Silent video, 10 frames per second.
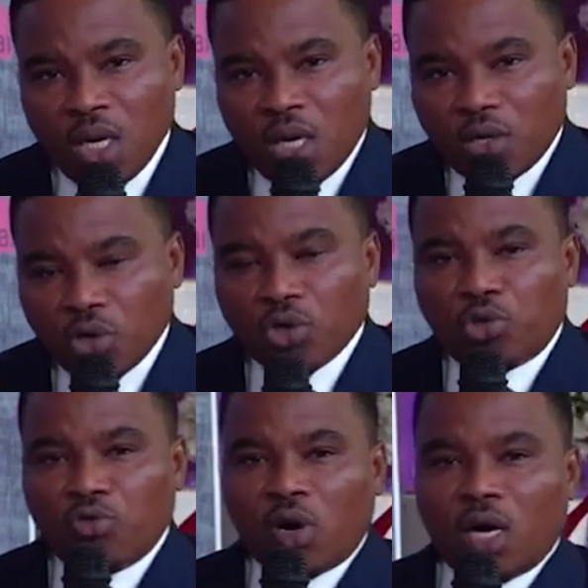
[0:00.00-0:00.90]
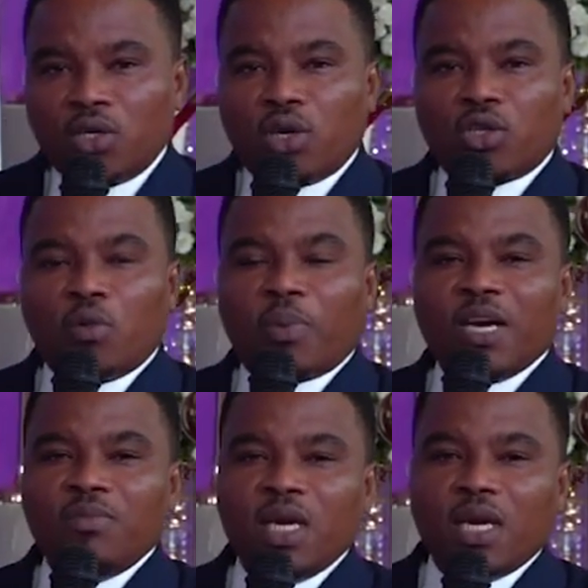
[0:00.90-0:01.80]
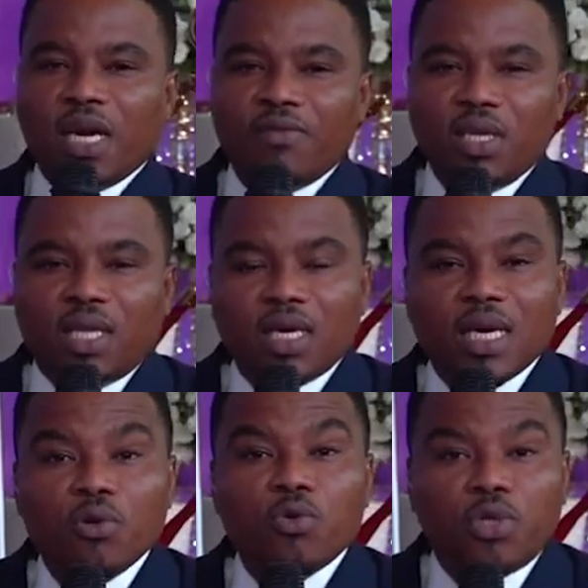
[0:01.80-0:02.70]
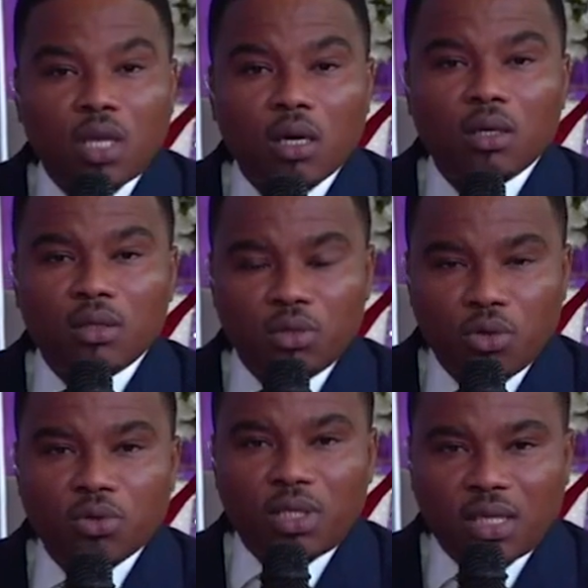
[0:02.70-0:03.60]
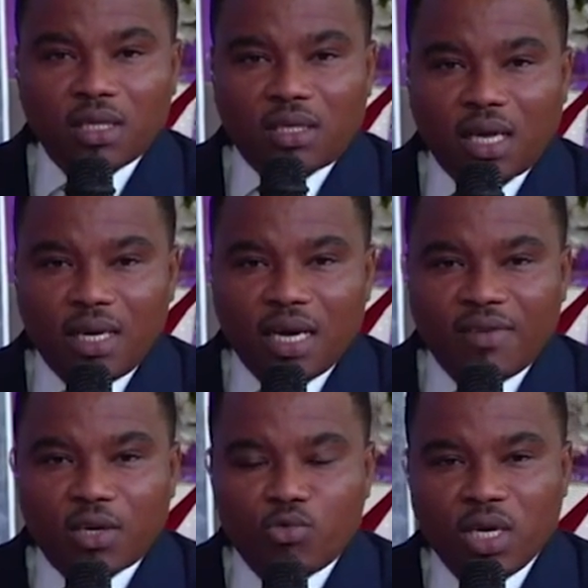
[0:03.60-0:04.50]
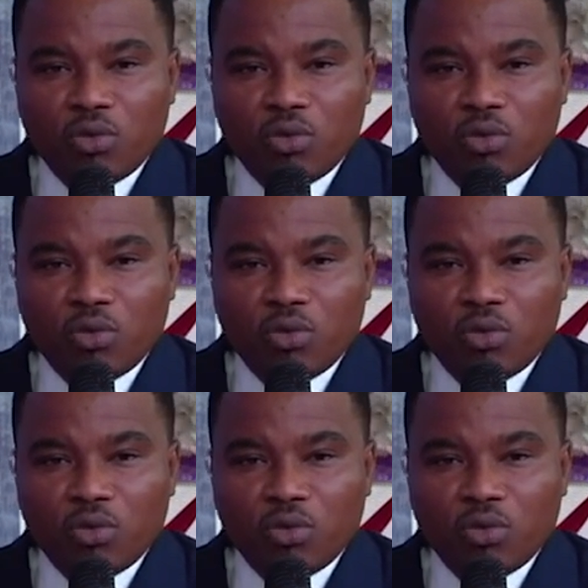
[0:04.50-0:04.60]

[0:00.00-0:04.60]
de recevoir notre premier invité qui a eu le temps de s'installer avec lui.